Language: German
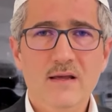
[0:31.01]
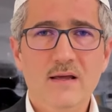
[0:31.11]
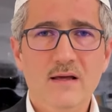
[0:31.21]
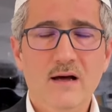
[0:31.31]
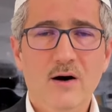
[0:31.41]

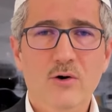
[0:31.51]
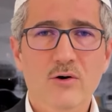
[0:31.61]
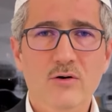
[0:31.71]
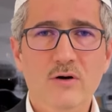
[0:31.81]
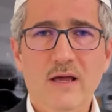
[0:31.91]
äh,
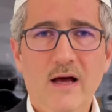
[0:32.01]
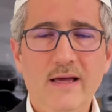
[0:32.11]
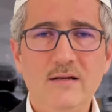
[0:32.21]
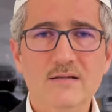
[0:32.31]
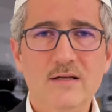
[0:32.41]
auch
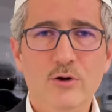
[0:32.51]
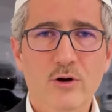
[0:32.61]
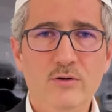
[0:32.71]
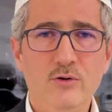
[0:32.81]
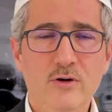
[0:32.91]
Ereignisse
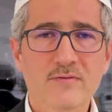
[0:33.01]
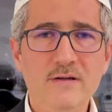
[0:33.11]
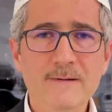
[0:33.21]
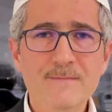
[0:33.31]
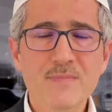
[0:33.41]
hören dürfen,